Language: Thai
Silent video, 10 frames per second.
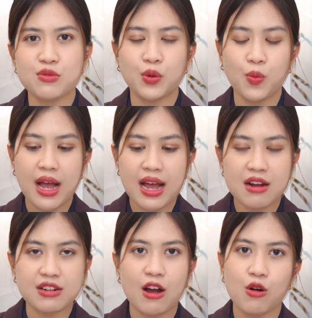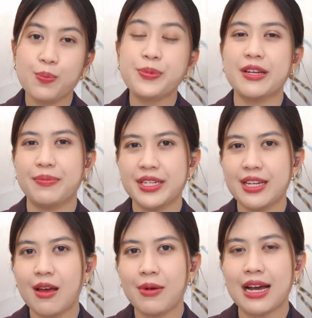ดสมมติว่าเราเปรียบ
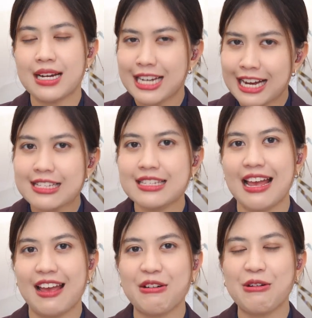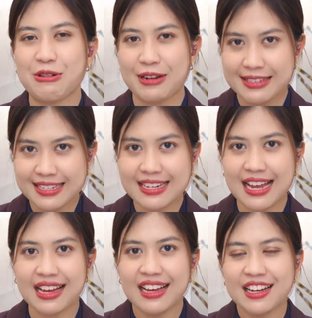เทียบค่ะคลังแสงของรัสเซีย
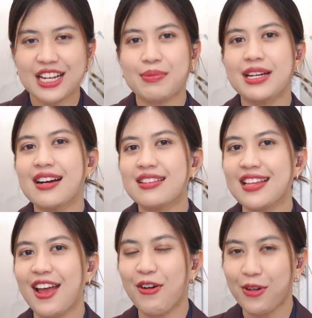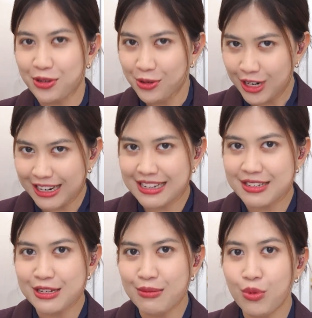กับคลังแสงของยูเครน
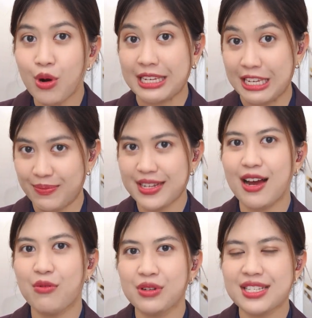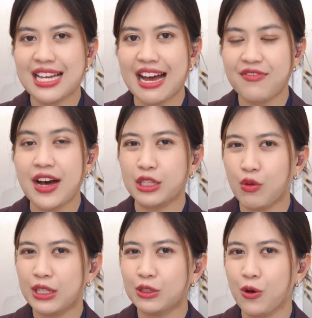ซึ่งบวกขีปนาวุธจากฝั่ง
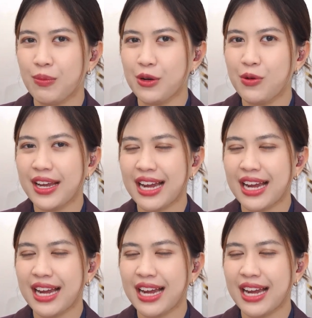ตะวันตกมาด้วย